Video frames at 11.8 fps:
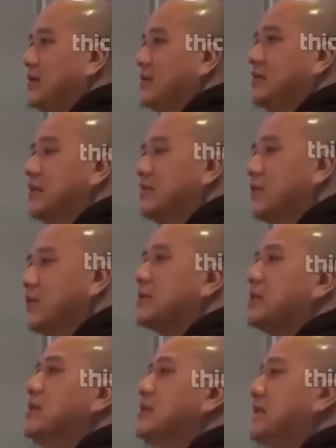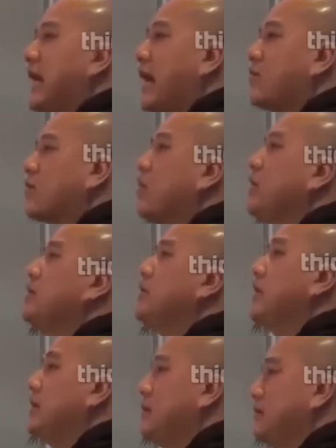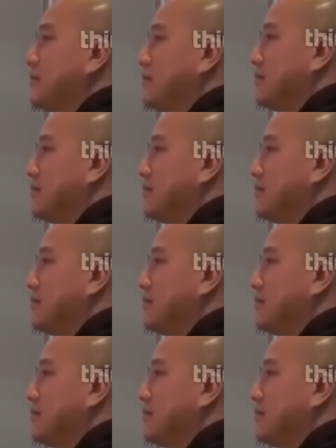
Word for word: dưa muối tương chao có ích gì,